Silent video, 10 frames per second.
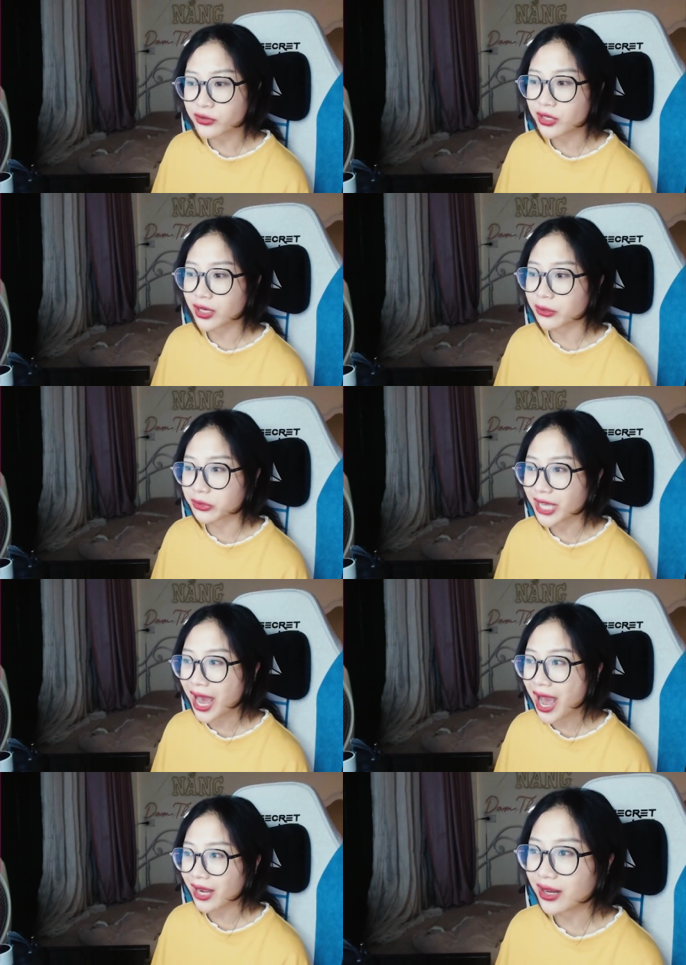là kiểm
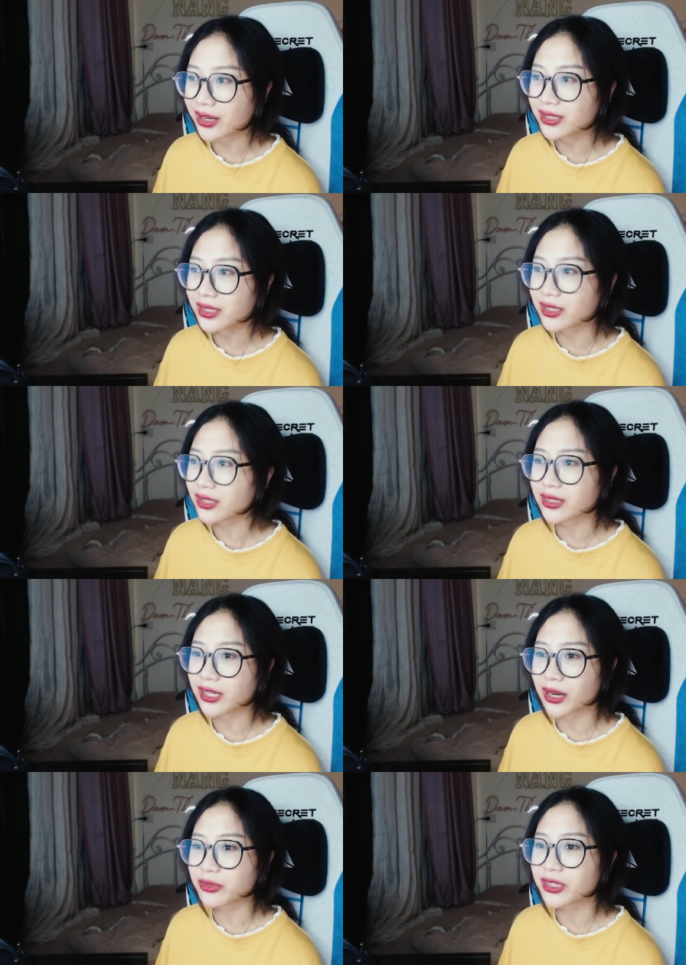tra hay là cái gì gì gì
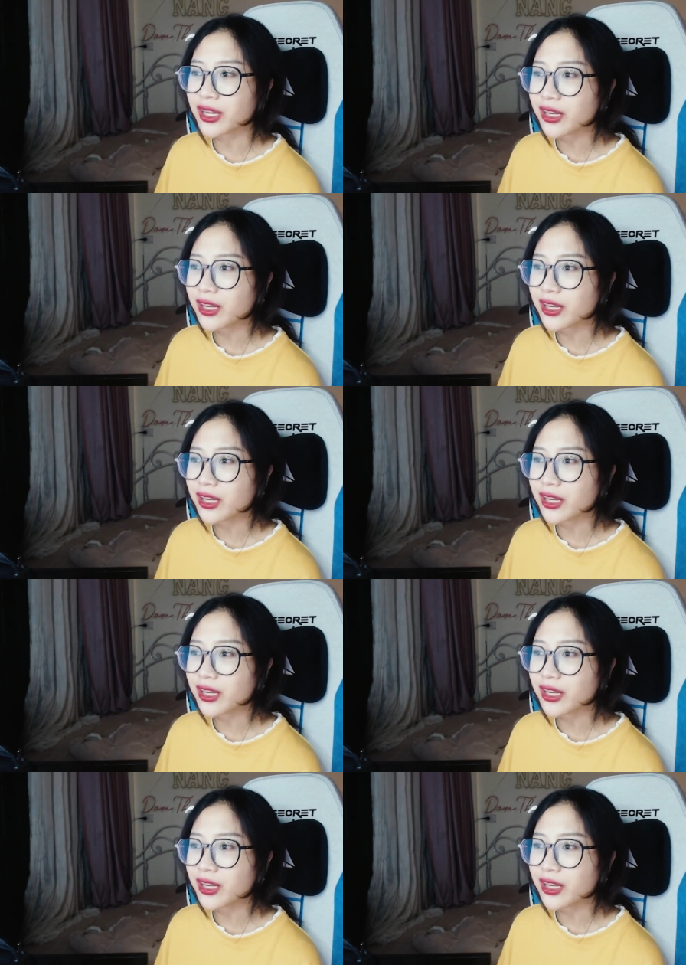để làm gì hết